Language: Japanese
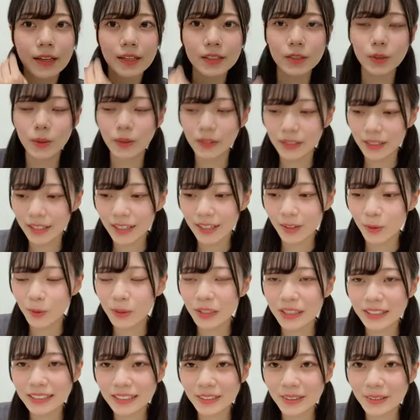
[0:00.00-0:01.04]
それで同
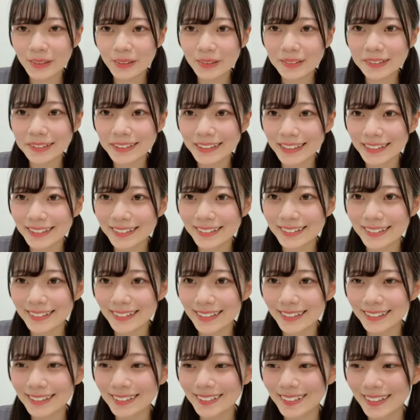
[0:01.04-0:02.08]
じ曲をやる
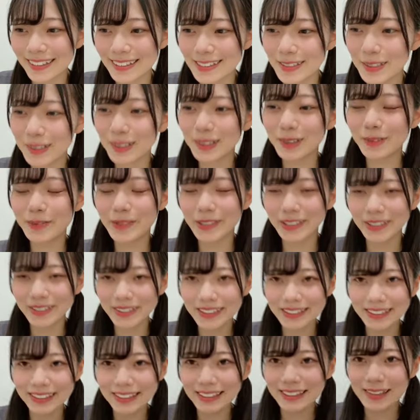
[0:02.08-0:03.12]
やるのかそれとも
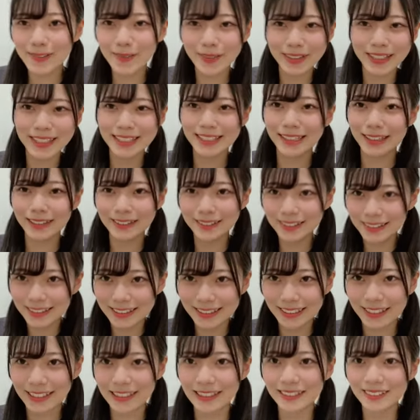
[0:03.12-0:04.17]
ユニットがまたシャッフル
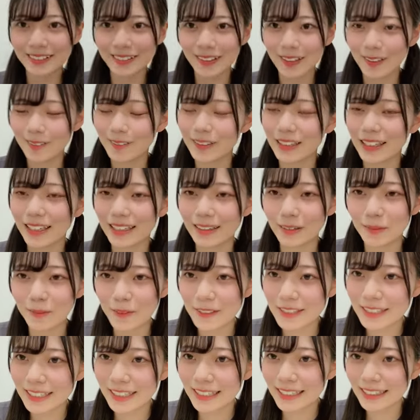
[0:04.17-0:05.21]
されるのかみたいなのめっ
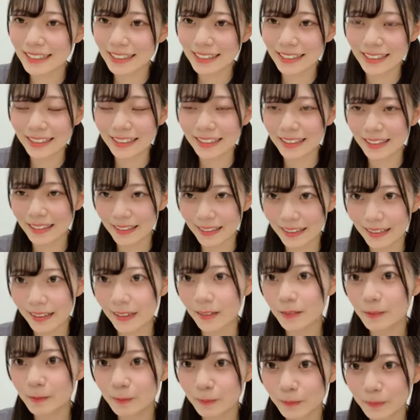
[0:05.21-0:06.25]
ちゃ気になって
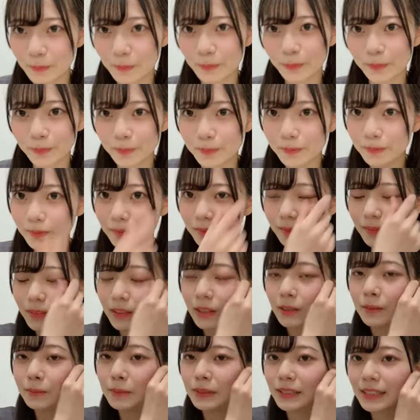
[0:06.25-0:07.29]
て
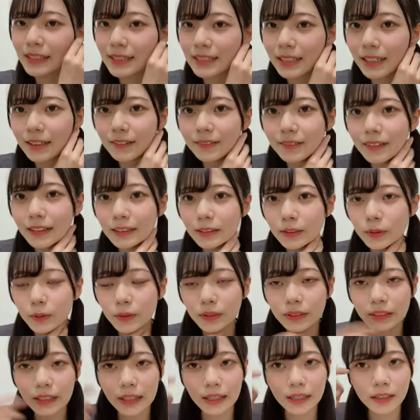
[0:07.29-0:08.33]
皆さんはど
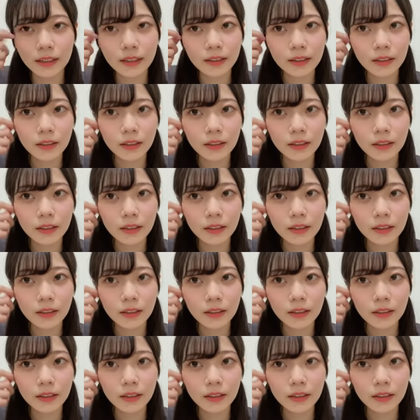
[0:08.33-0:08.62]
んな